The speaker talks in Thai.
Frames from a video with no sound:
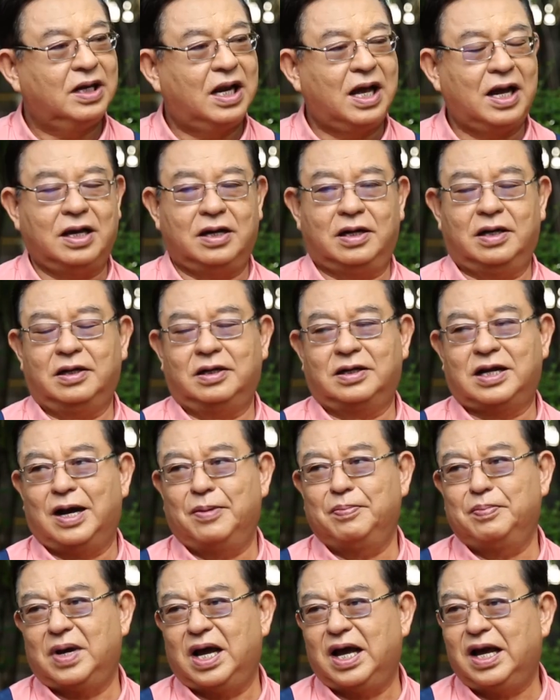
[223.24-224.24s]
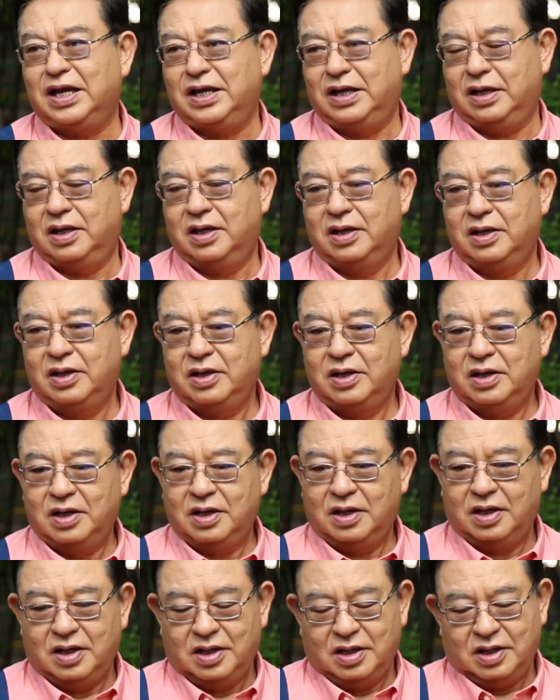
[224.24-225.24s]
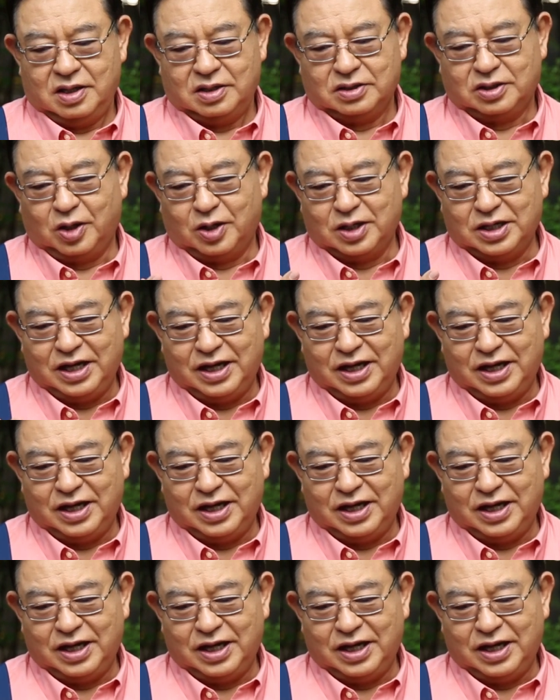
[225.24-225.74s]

และทำให้ตอน